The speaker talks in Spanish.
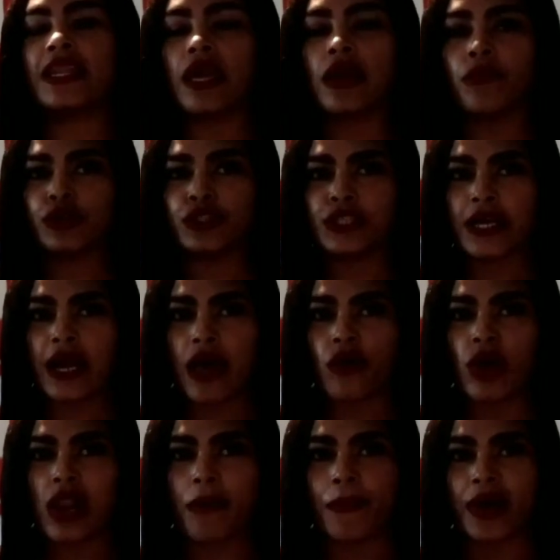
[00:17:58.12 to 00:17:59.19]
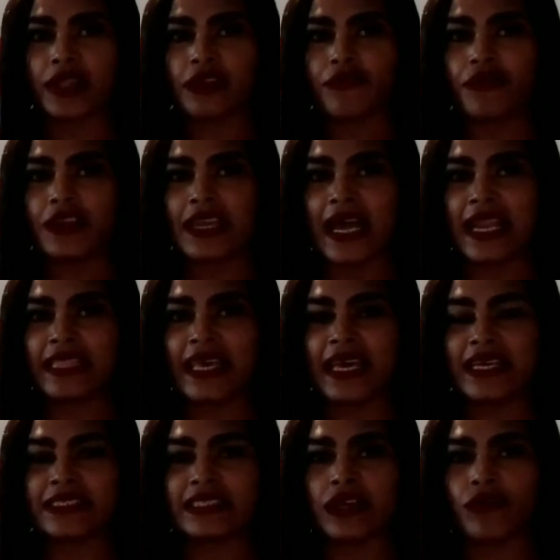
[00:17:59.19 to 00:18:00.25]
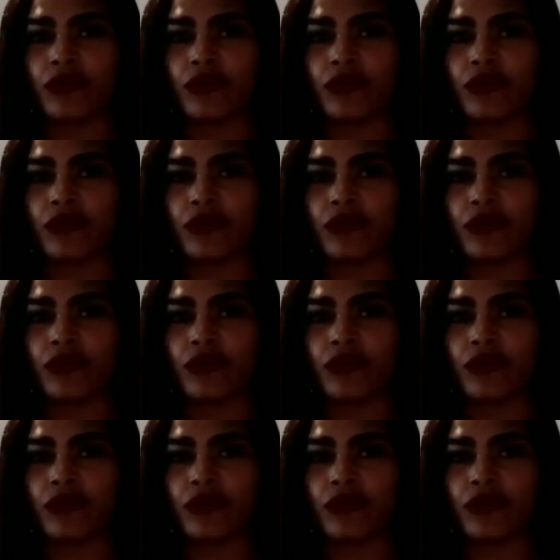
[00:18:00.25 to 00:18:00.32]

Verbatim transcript: hemos llegado a la parte final de este